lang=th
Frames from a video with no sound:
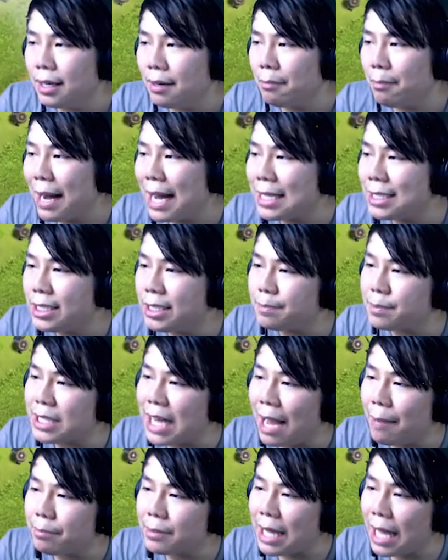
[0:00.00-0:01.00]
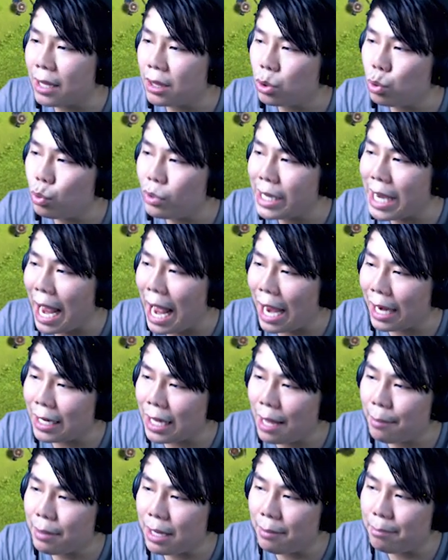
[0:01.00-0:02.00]
บ้าน 13 ตันทุกอย่าง
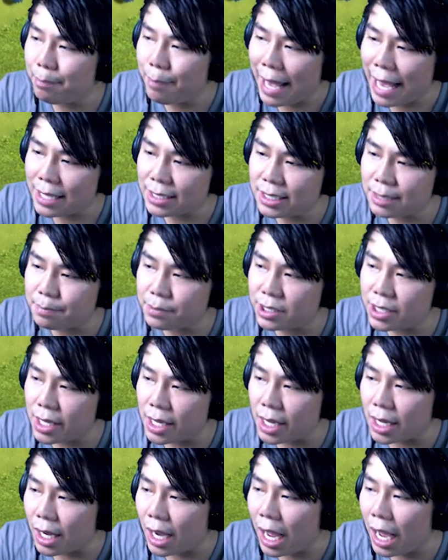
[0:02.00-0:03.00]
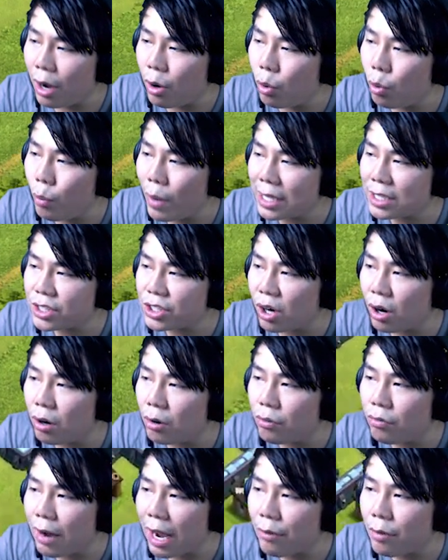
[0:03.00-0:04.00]
นะครับกำแพง 14เขาเว้นช่อง
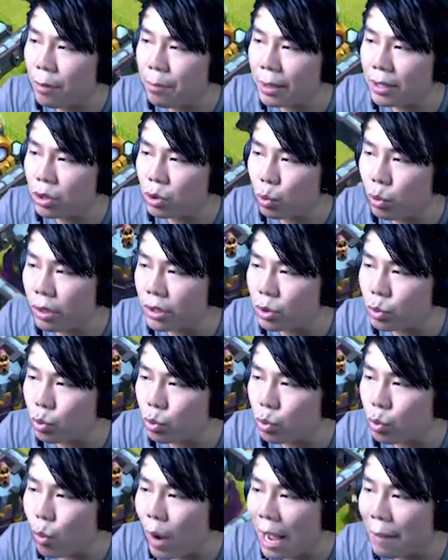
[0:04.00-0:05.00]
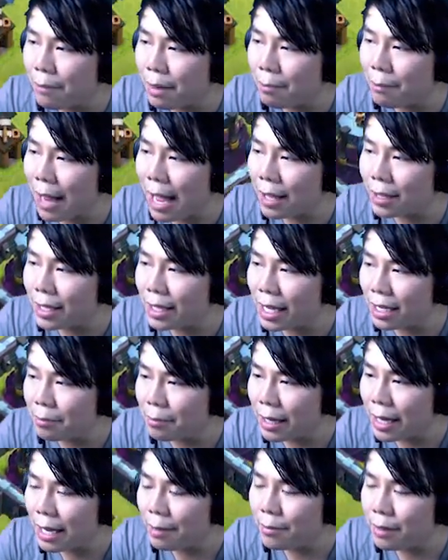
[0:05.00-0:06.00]
ไฟไว้เป็นตัวยูกว้างมาก ๆเลยเห็นไห
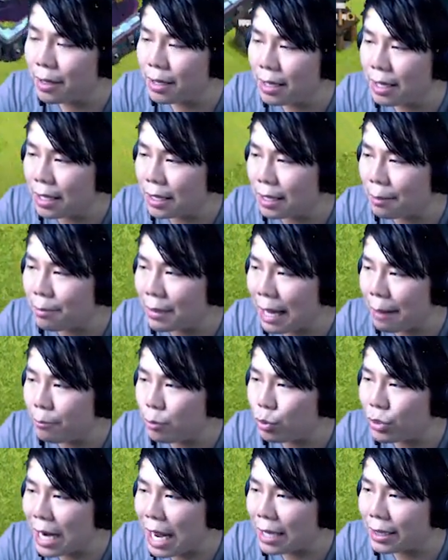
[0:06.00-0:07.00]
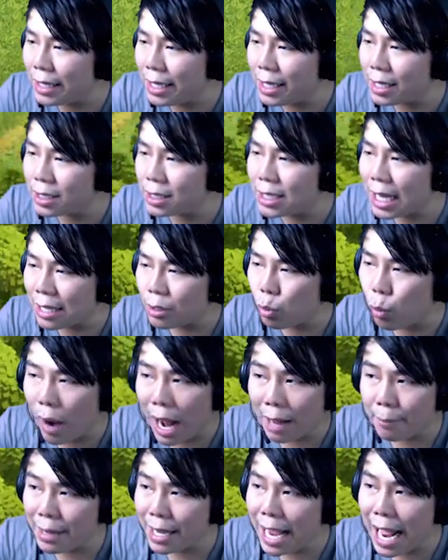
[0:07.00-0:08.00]
มครับ น้ำดำอยู่ด้านนี้คือด้านขวา
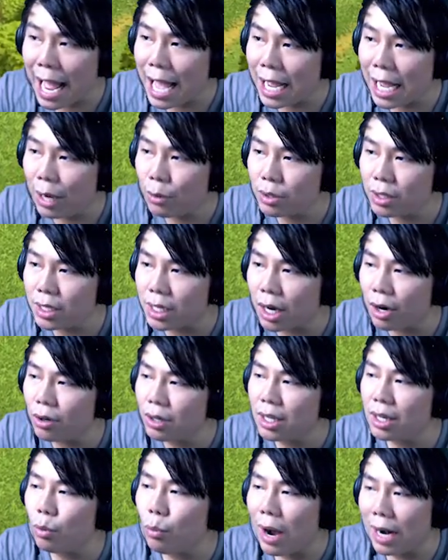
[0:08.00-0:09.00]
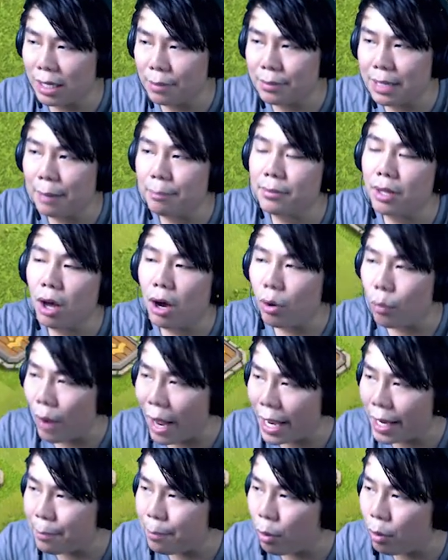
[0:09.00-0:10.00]
ไม่กล้าเข้าเลยเขาเลยวางน้ำดำล่อ
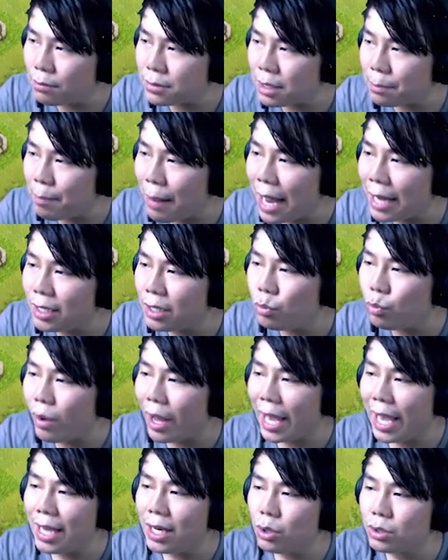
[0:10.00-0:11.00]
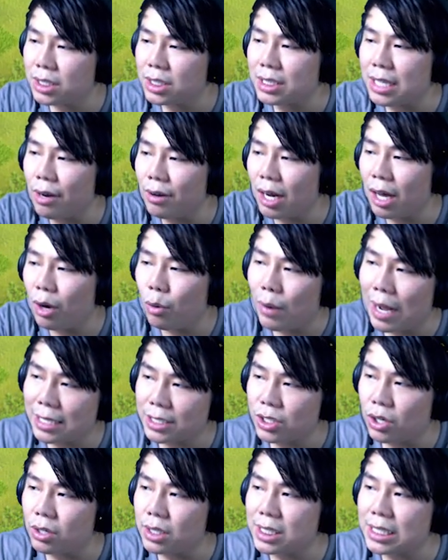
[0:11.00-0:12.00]
ไว้ ผมจะปาดินไหวให้โดนเสาลาวา
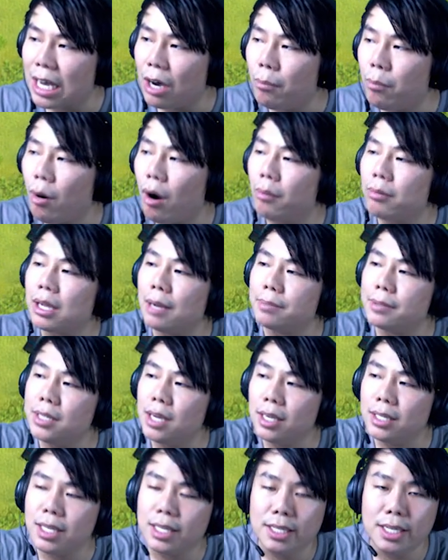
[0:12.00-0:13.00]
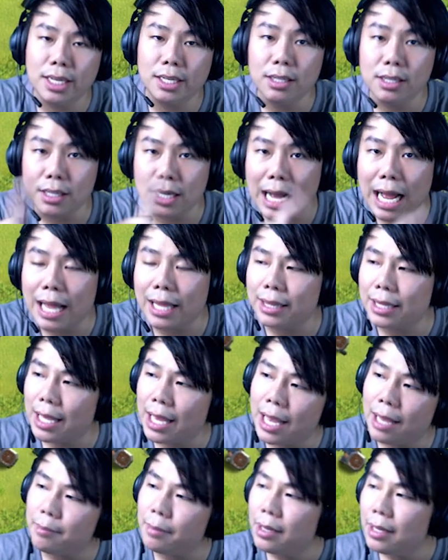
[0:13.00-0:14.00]
2เสาพร้อมกับเครื่องดิดหิน1 อันนะ
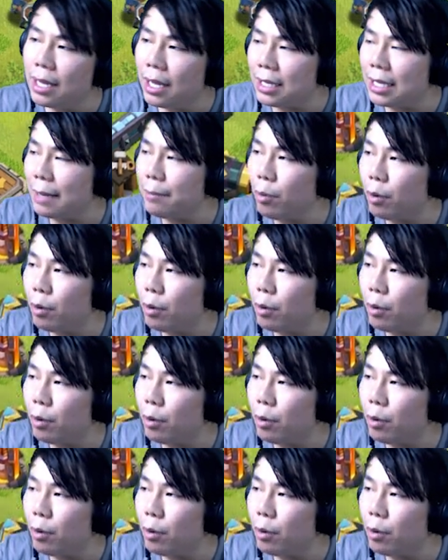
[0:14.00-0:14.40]
ครับและผ